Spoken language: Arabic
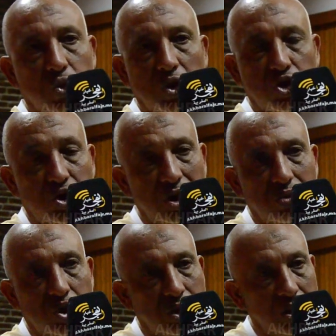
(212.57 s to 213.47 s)

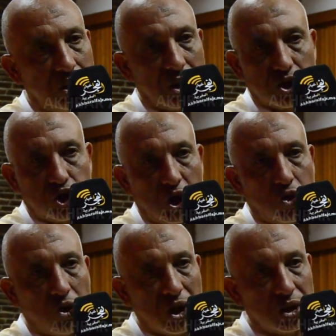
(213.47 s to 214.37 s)
متواجدين باش الا كان شي
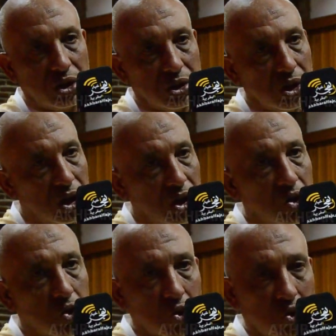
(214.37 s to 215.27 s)
حوار حنا
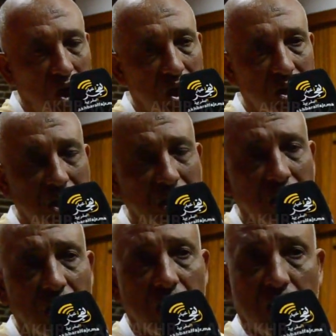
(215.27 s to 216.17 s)
نكونوا حاضرين
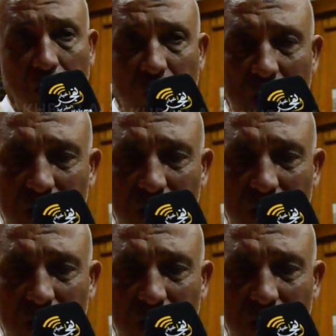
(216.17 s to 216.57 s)
رغم